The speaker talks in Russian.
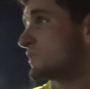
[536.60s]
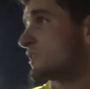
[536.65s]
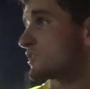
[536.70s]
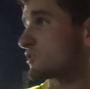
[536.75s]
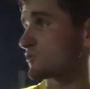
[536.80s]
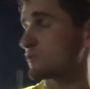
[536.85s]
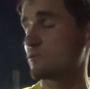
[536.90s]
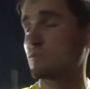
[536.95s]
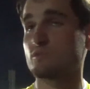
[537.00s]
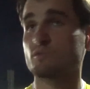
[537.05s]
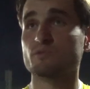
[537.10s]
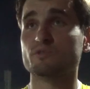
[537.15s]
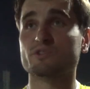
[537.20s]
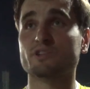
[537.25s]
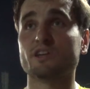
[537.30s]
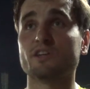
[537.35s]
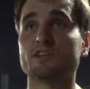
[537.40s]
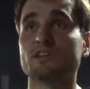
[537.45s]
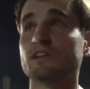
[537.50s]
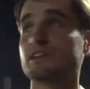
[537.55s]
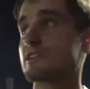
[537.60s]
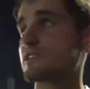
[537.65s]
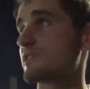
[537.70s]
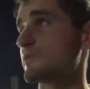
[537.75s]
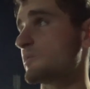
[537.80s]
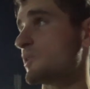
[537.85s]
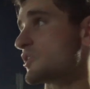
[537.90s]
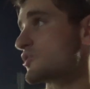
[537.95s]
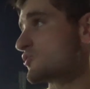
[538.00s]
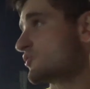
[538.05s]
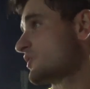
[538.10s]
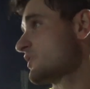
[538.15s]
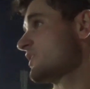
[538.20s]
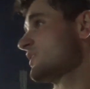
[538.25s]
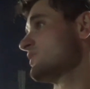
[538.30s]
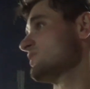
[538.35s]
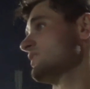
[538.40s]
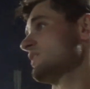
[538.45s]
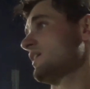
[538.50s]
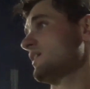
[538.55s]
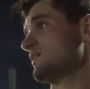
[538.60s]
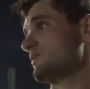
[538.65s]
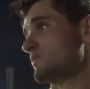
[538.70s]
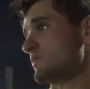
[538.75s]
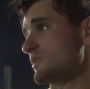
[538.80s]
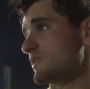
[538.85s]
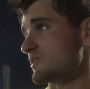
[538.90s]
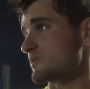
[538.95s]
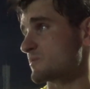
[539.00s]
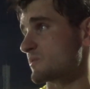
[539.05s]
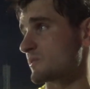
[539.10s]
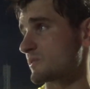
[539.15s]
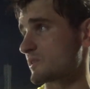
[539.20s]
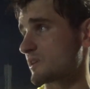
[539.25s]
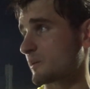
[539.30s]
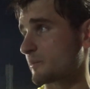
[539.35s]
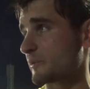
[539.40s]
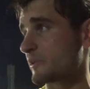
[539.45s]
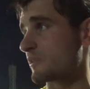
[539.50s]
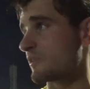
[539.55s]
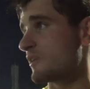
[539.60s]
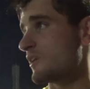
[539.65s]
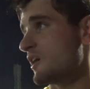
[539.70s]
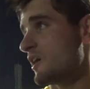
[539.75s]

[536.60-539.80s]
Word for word: Даже, думаю, зрители, если на большой арене играть, вот на этот торпед,